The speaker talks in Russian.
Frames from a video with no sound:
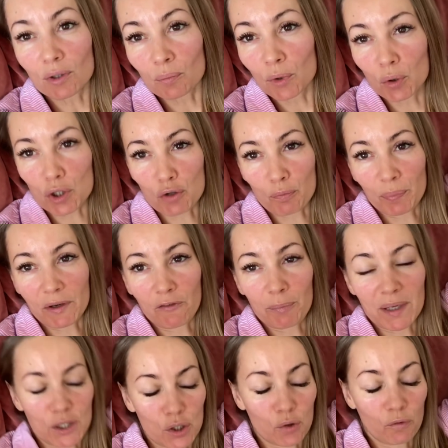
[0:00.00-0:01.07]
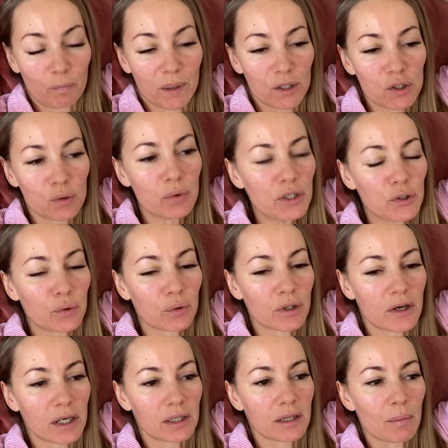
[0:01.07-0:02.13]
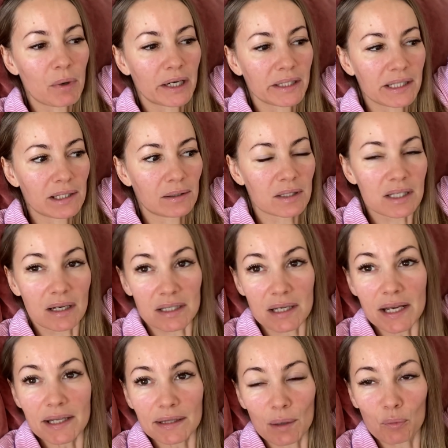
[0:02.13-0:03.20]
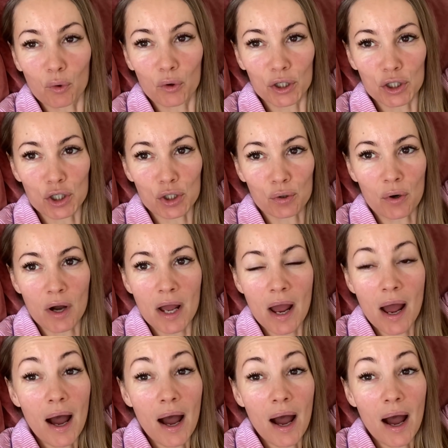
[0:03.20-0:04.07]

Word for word: мы ночью в 5 часов проснулись, он говорит, я там хотела сказать там кое-что,